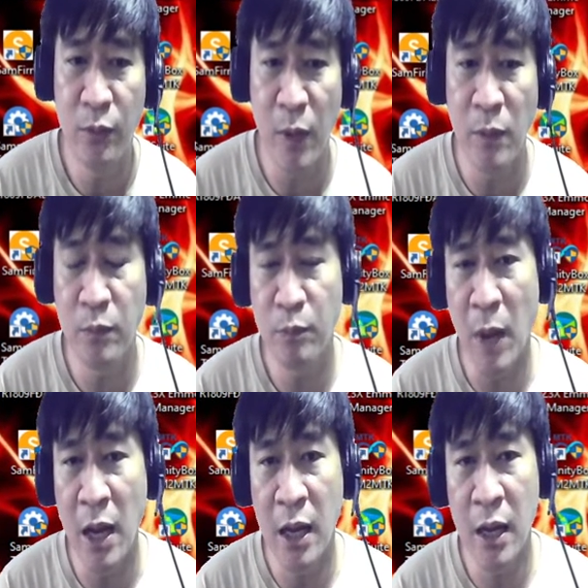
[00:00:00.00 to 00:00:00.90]
Pang, pa,
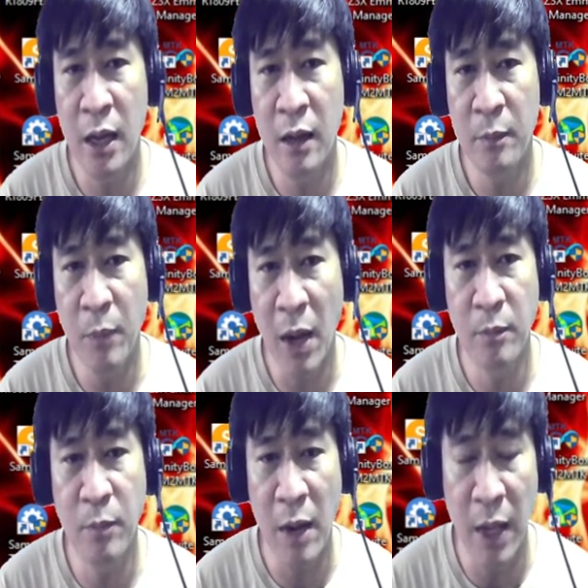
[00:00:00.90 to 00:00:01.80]

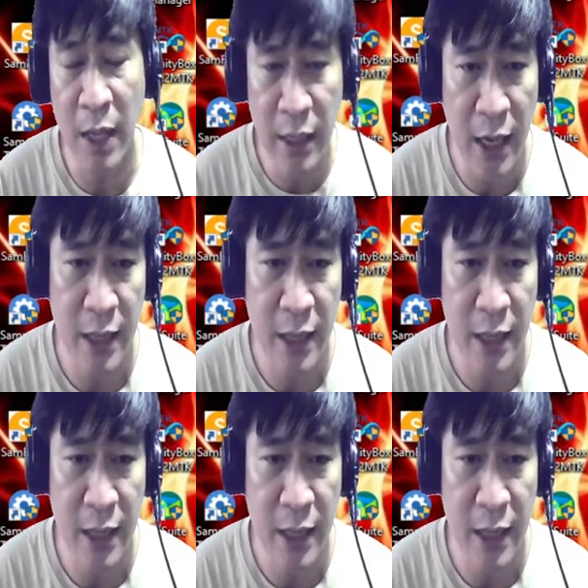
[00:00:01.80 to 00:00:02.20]
pagpapahiya